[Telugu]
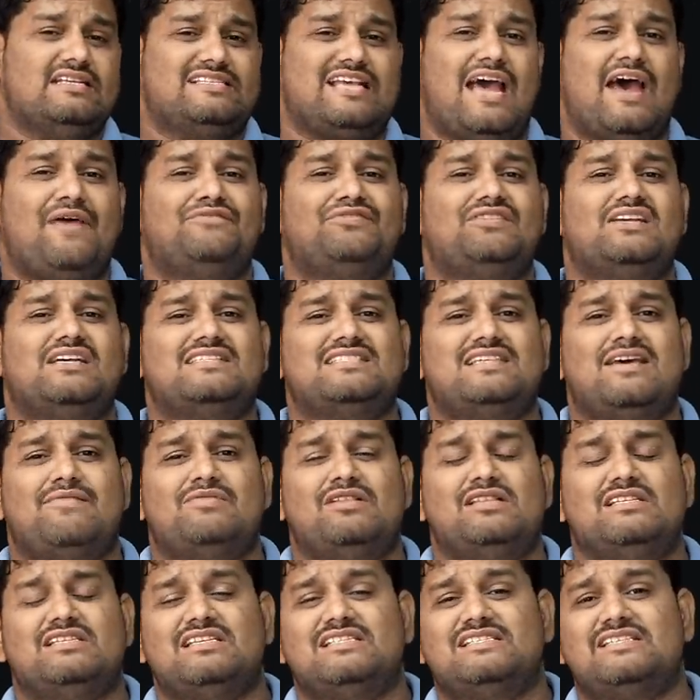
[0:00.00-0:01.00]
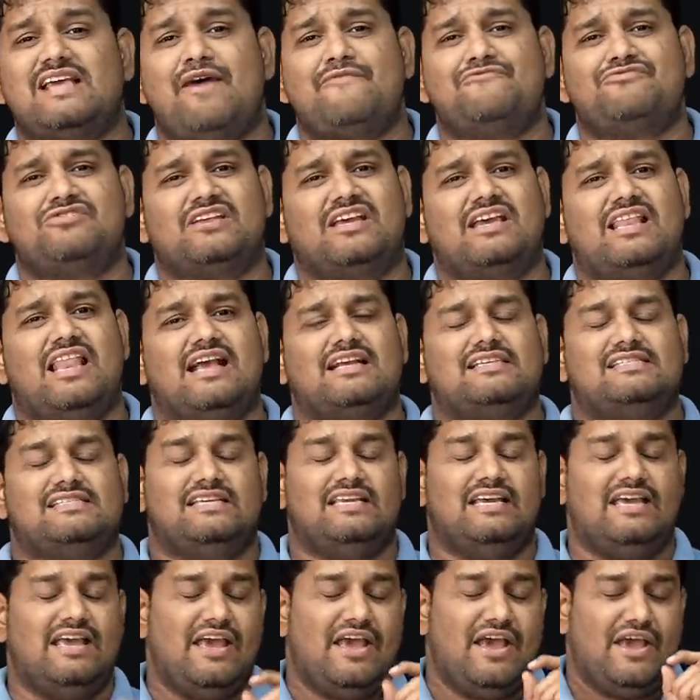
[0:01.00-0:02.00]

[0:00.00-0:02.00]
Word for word: శాంసంగ్ సంబంధించిన శాంసంగ్ గెలాక్సీ